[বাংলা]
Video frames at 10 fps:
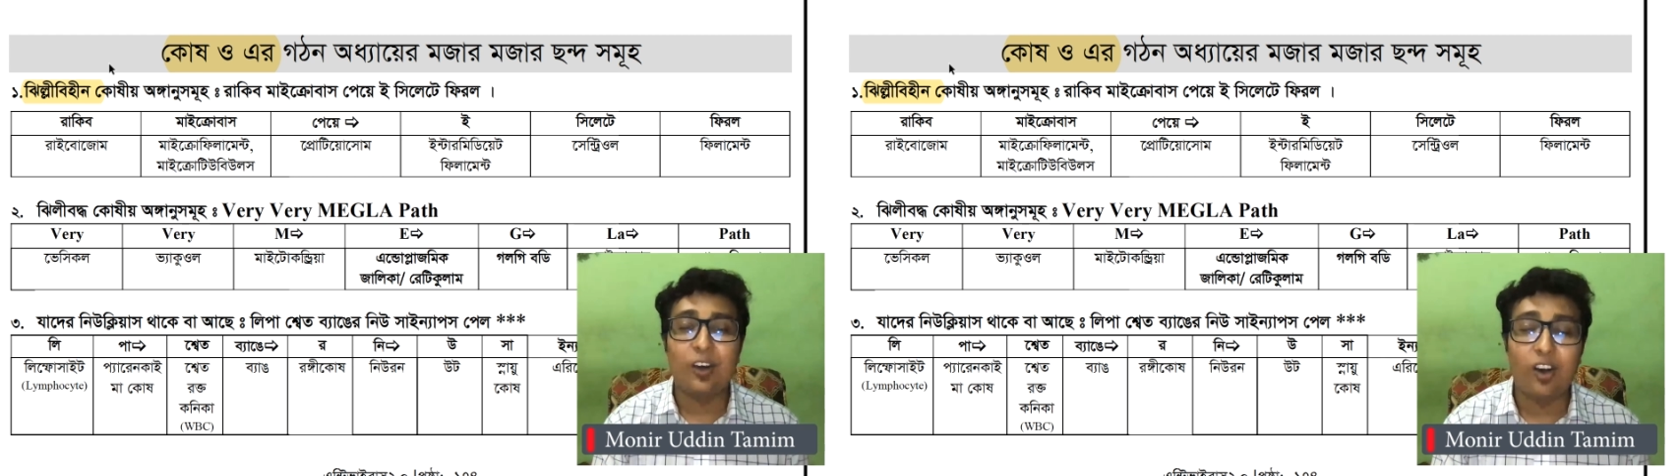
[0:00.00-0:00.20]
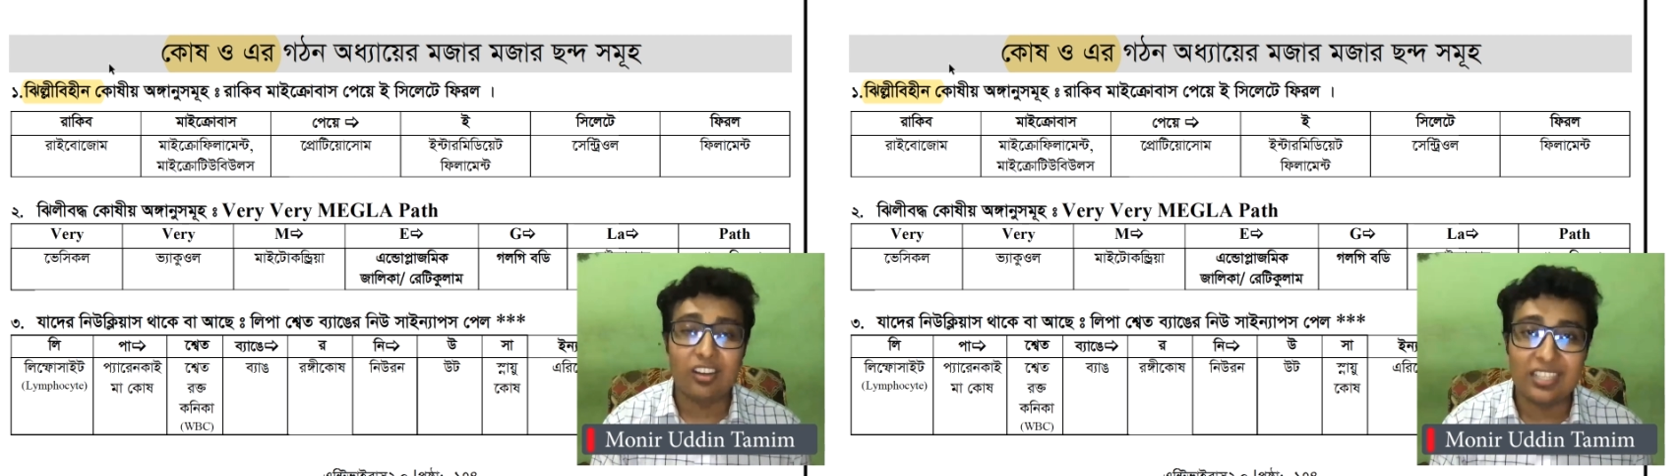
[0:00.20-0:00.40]

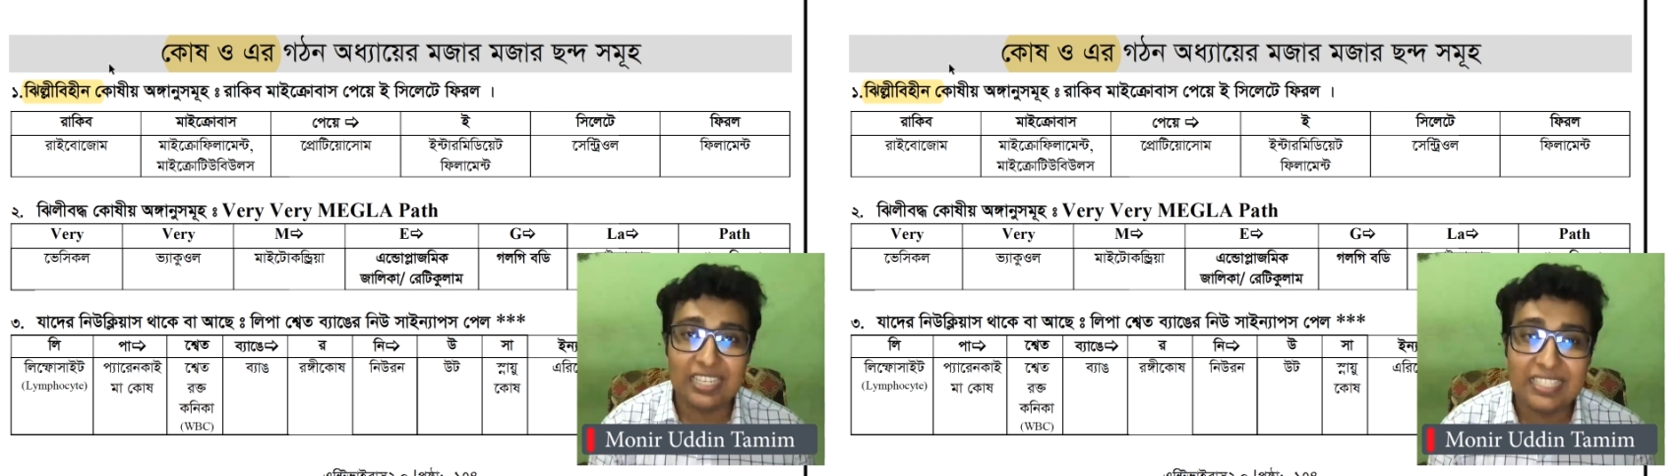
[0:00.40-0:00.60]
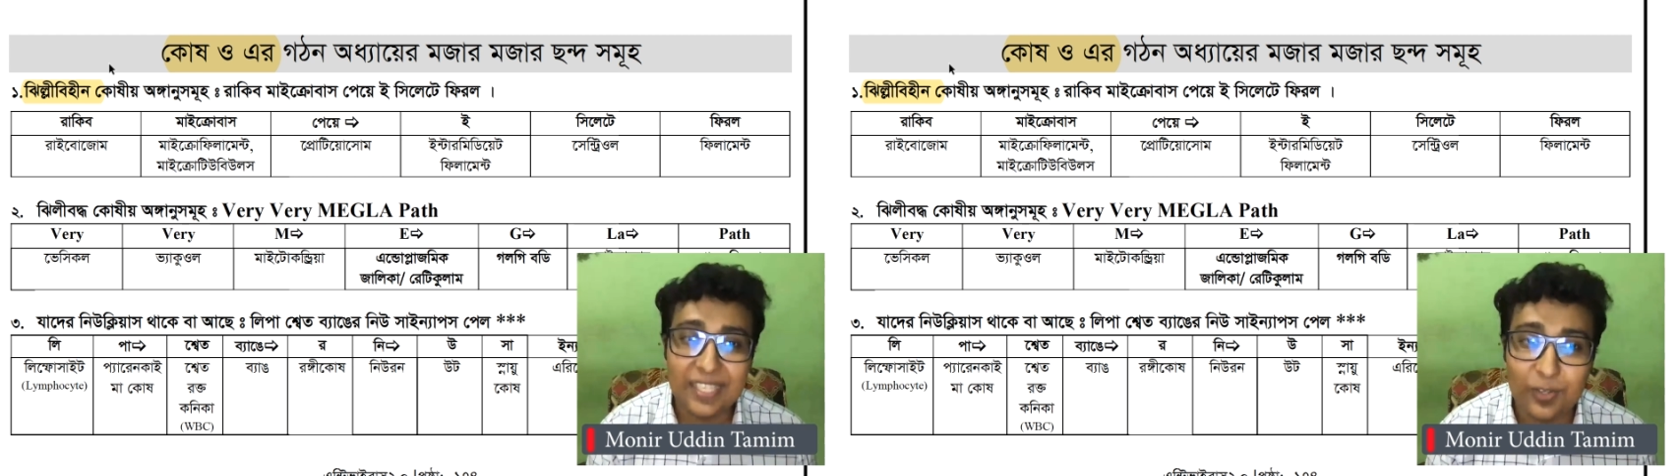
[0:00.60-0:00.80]
অর্গানেলস
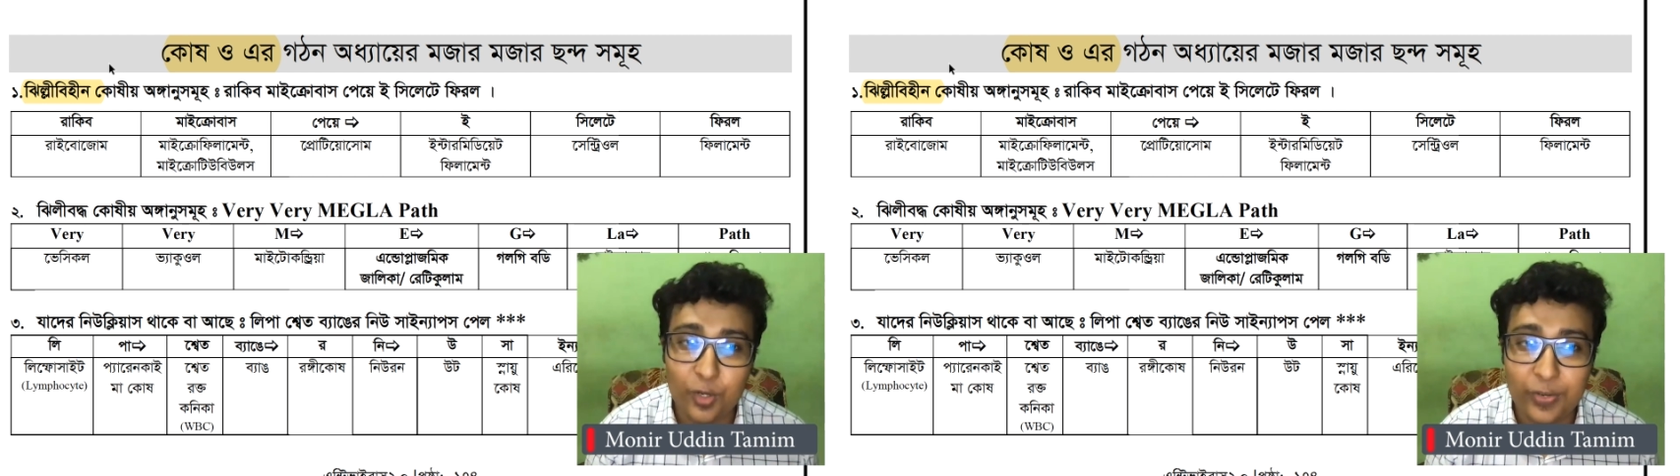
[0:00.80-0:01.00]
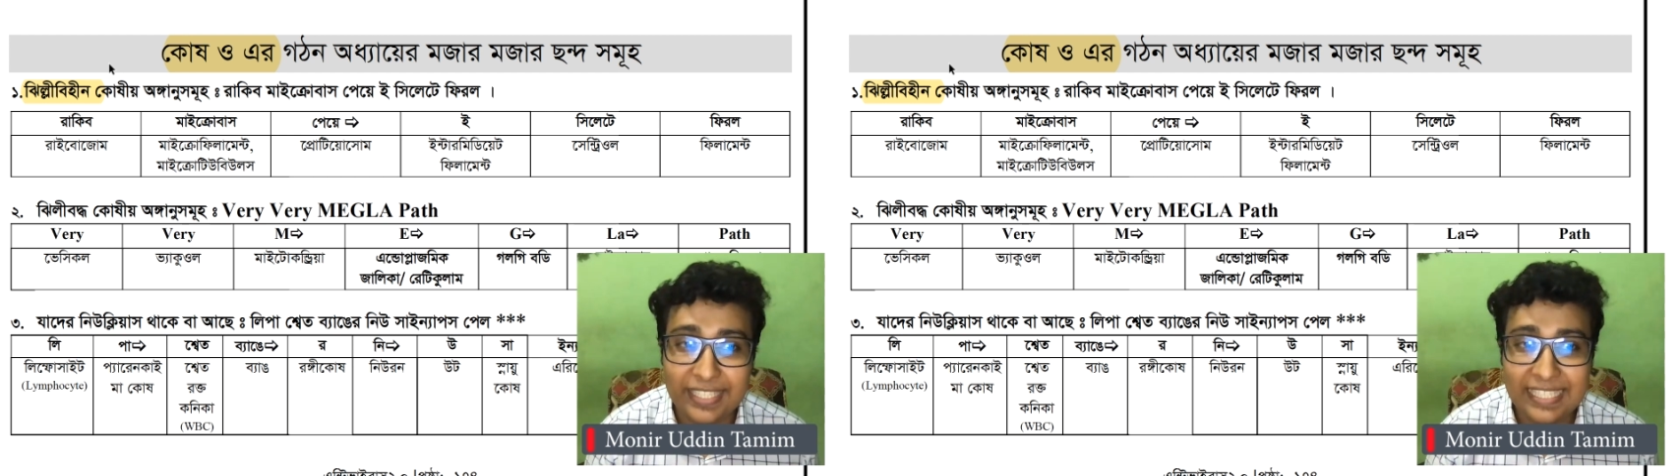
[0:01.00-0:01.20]
যেগুলো
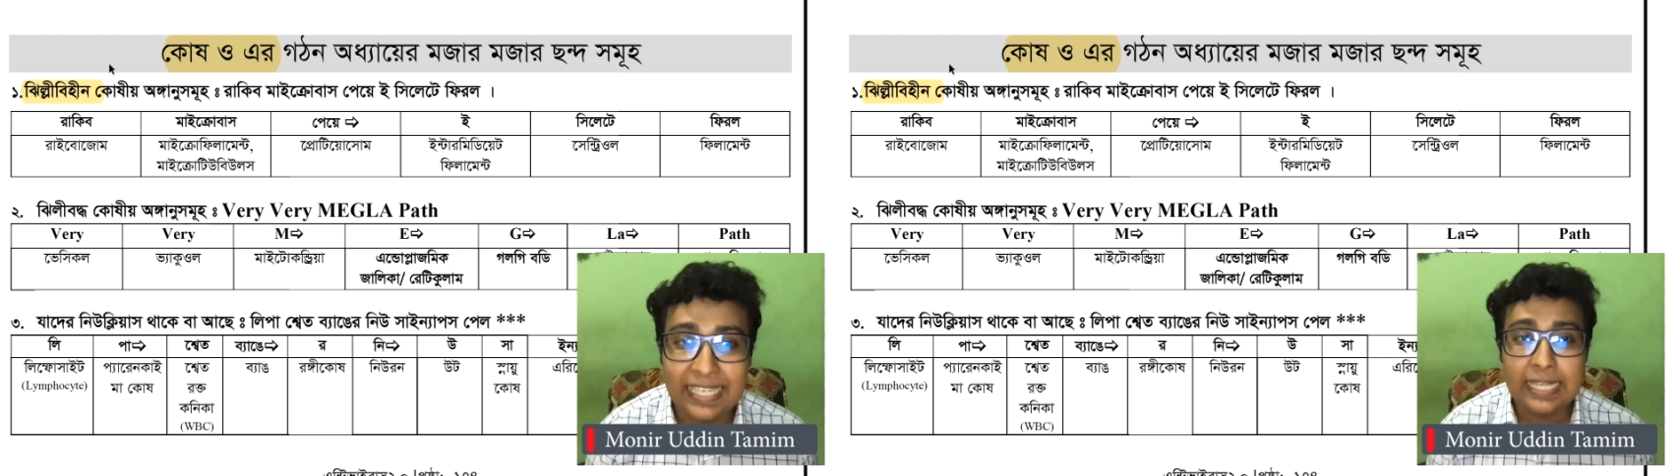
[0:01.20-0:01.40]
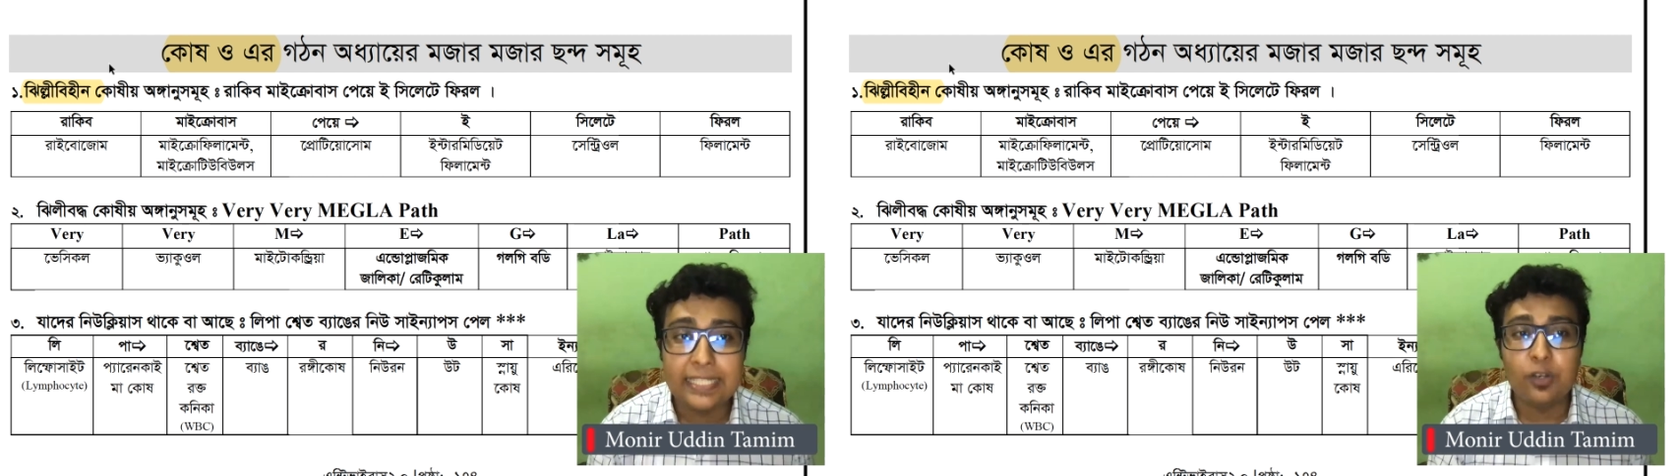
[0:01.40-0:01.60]
রয়েছে
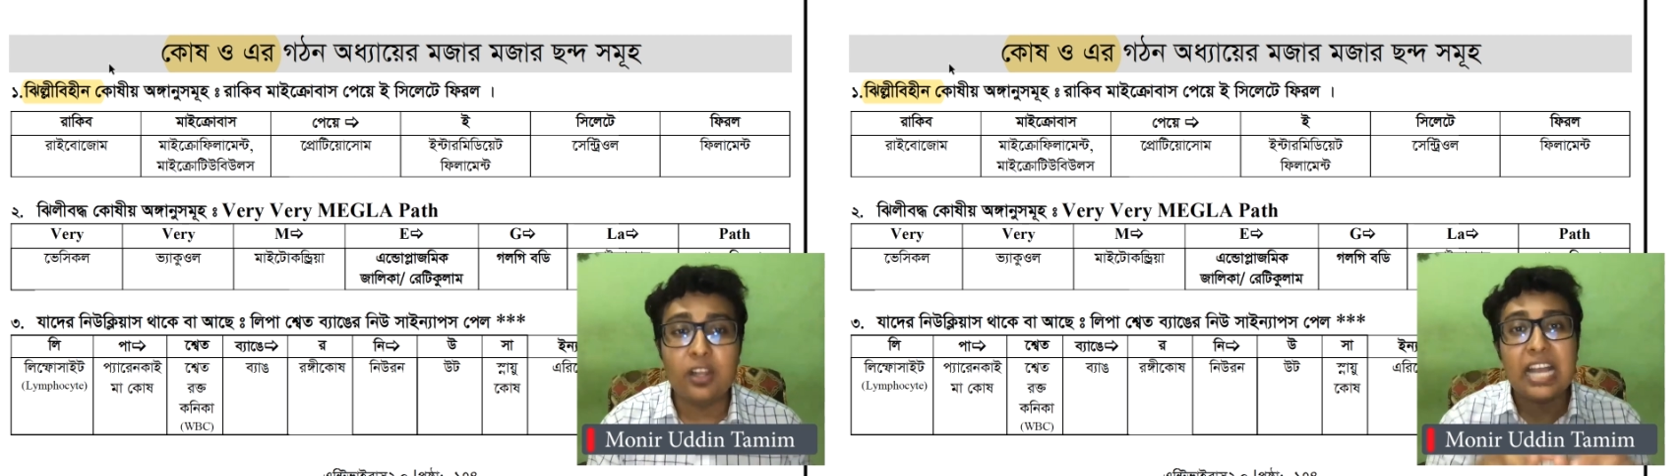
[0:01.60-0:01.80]
যেগুলো